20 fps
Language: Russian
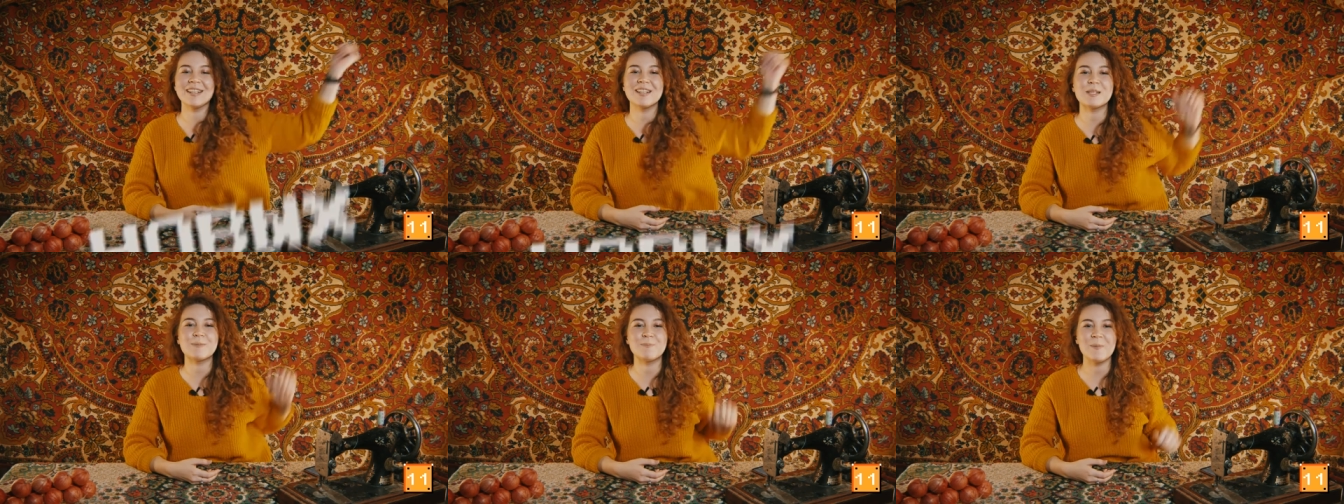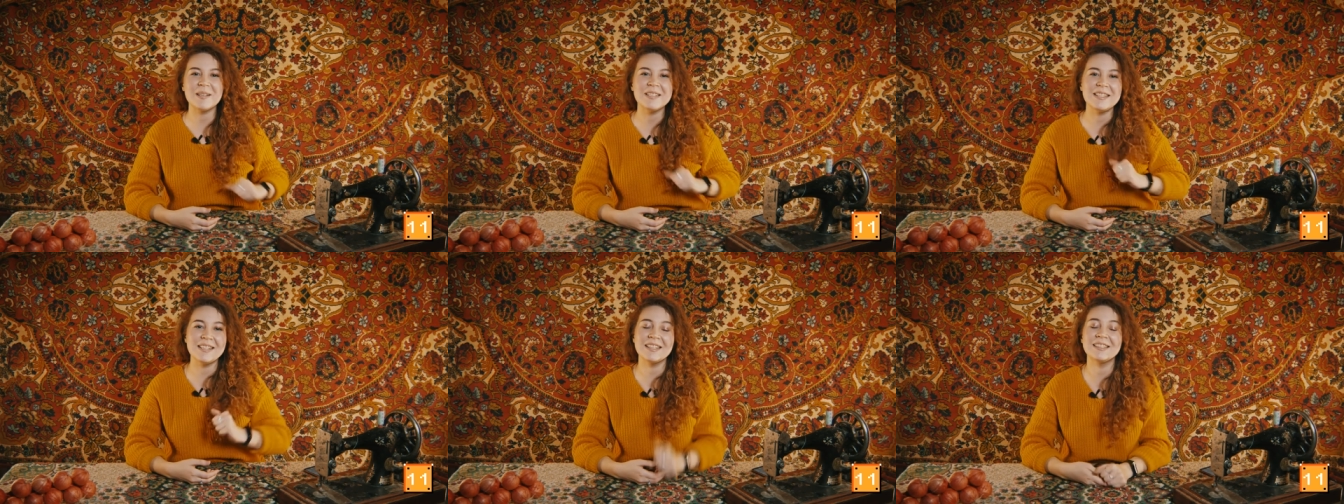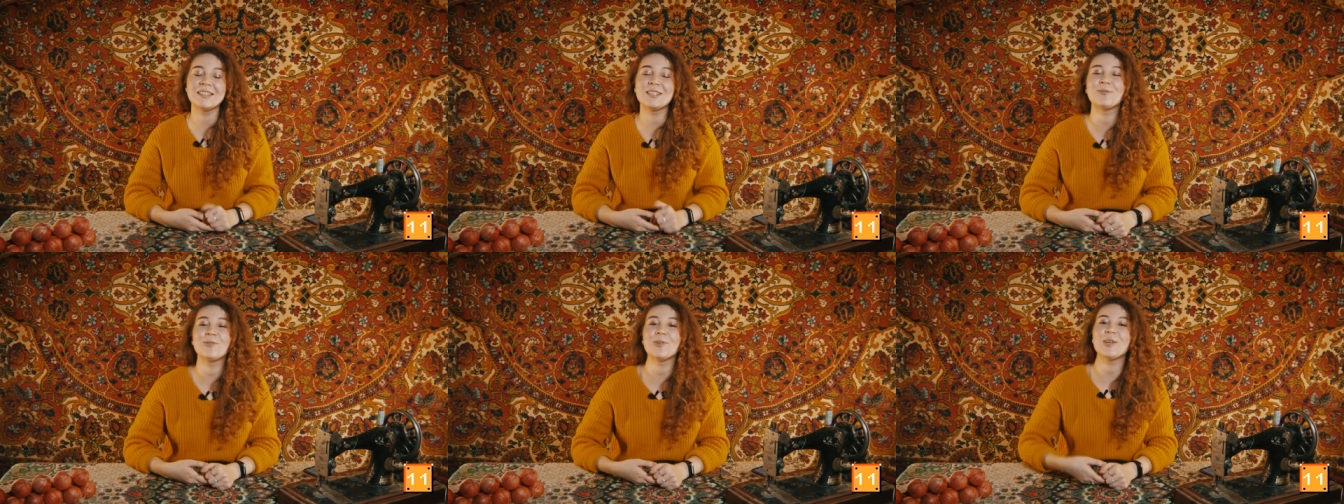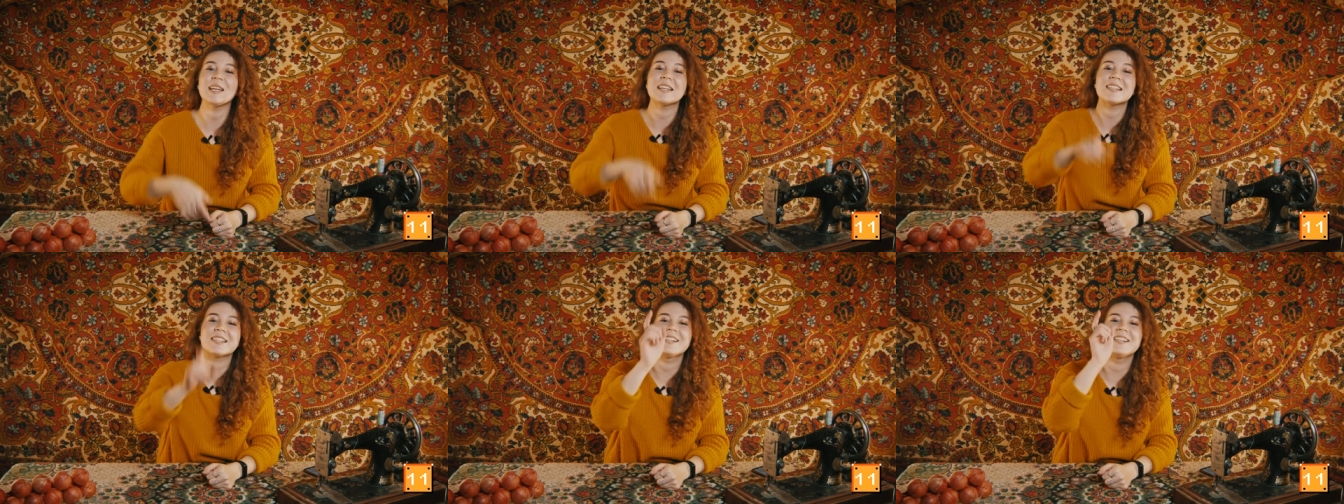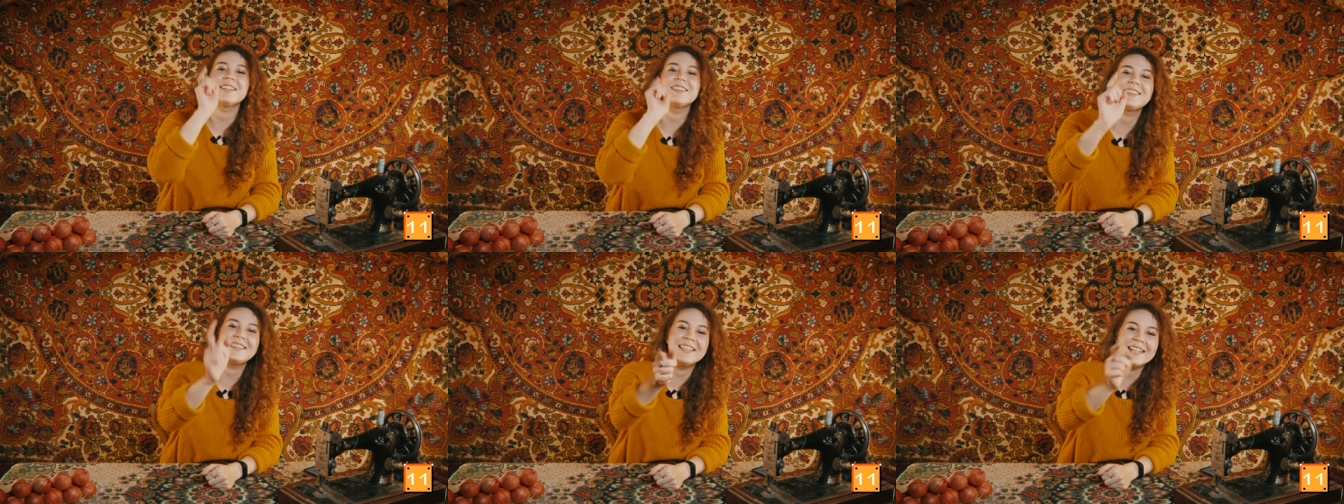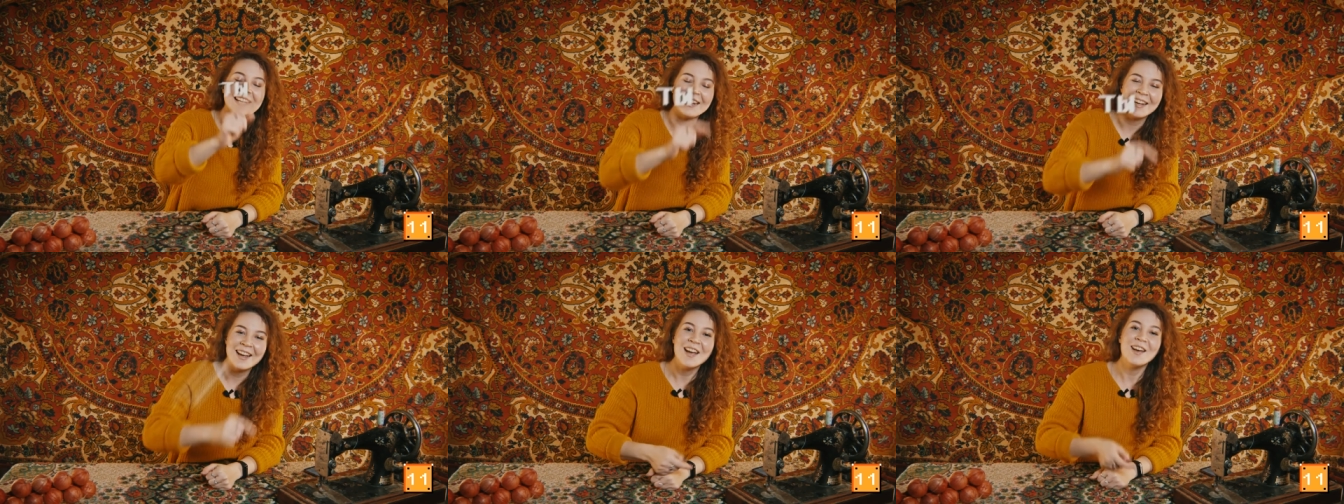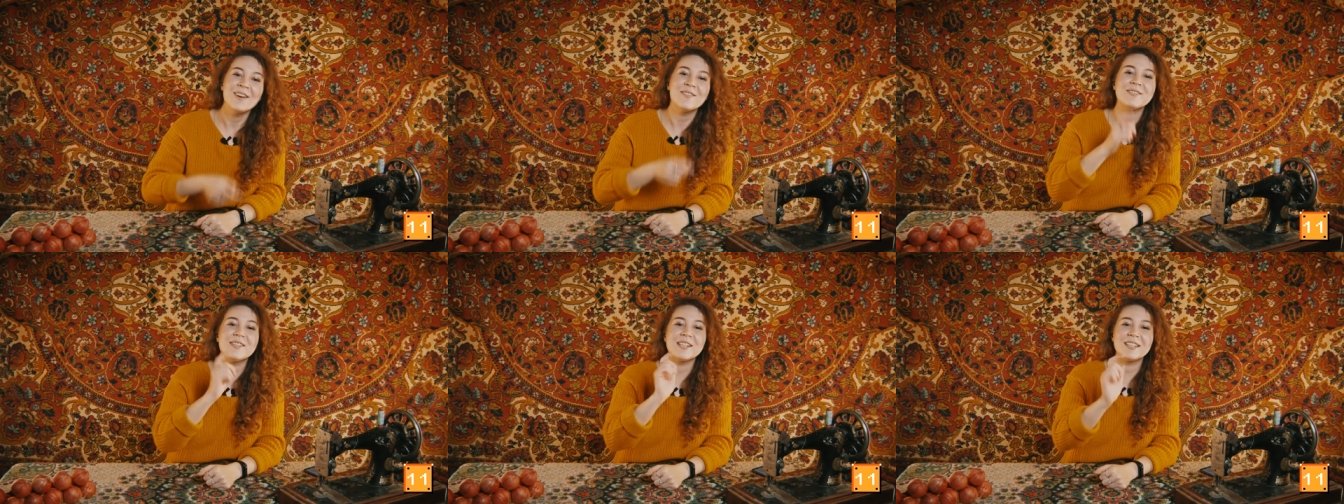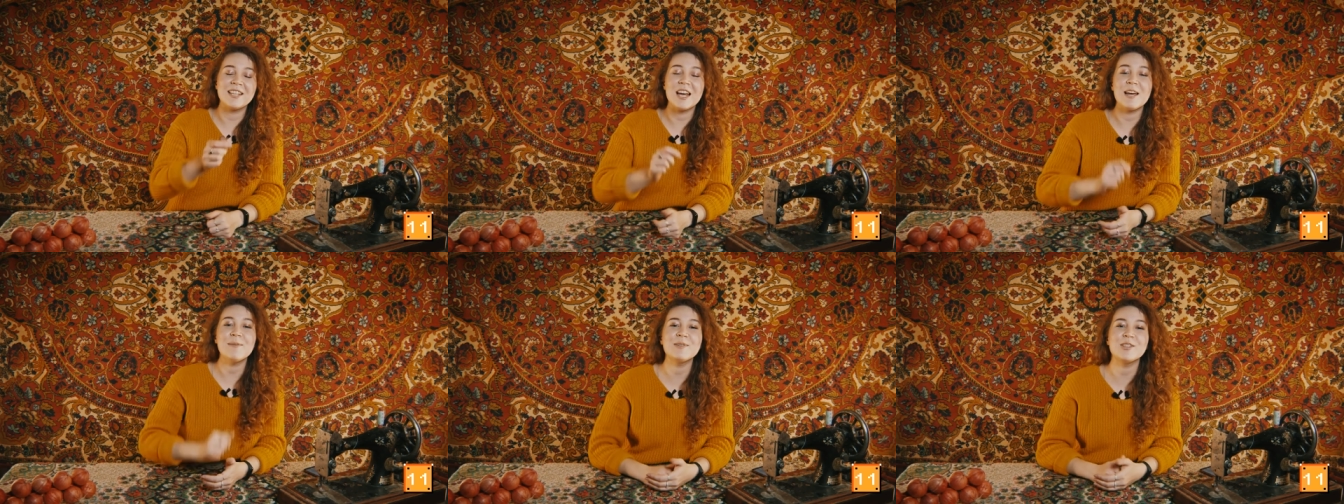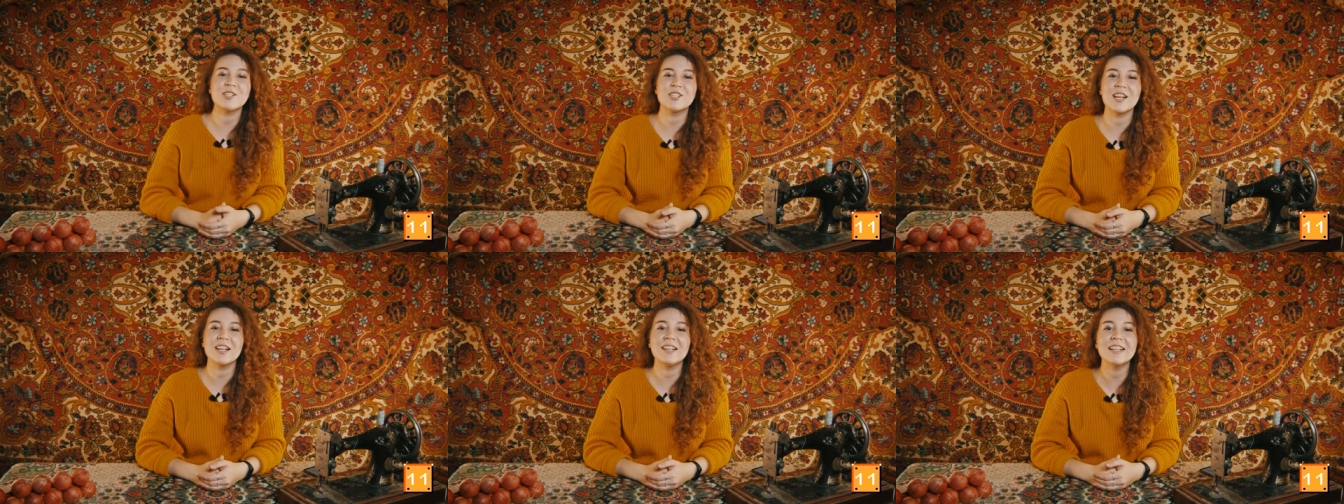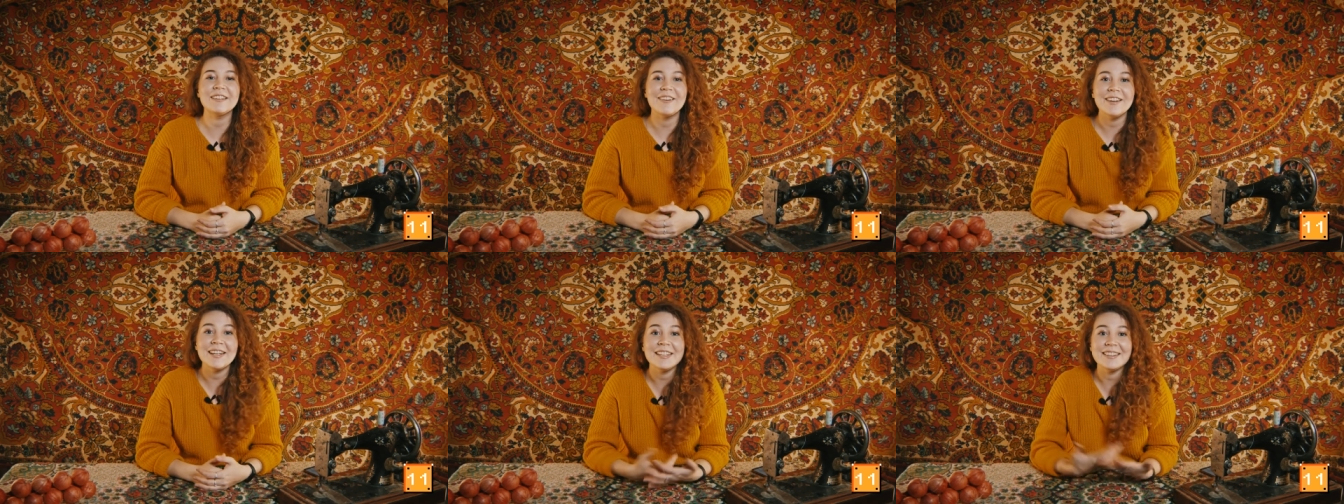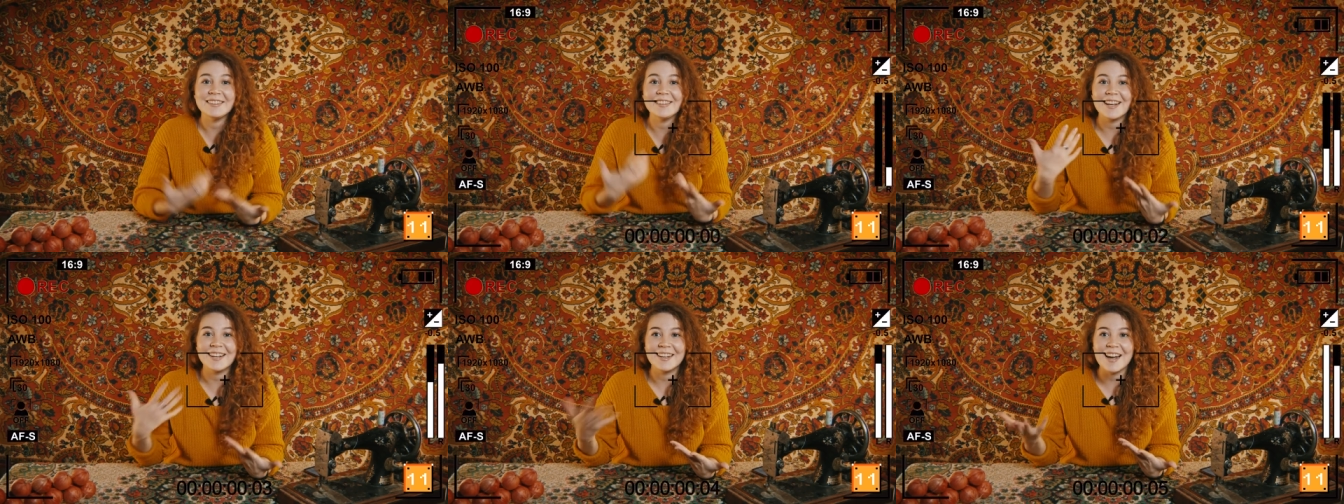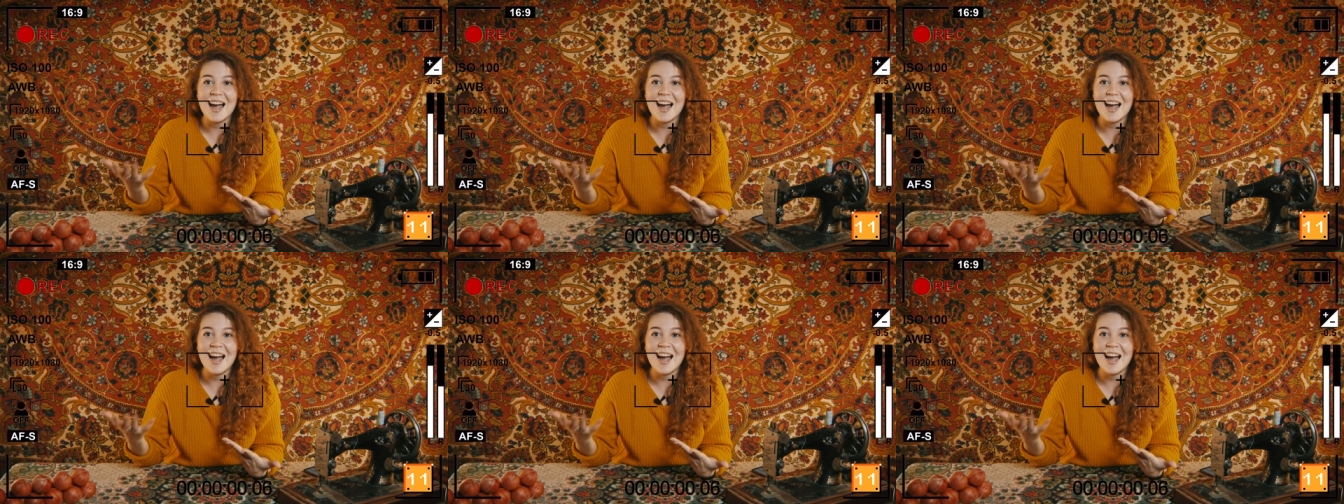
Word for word: корреспондентов. И если ты всегда мечтал говорить на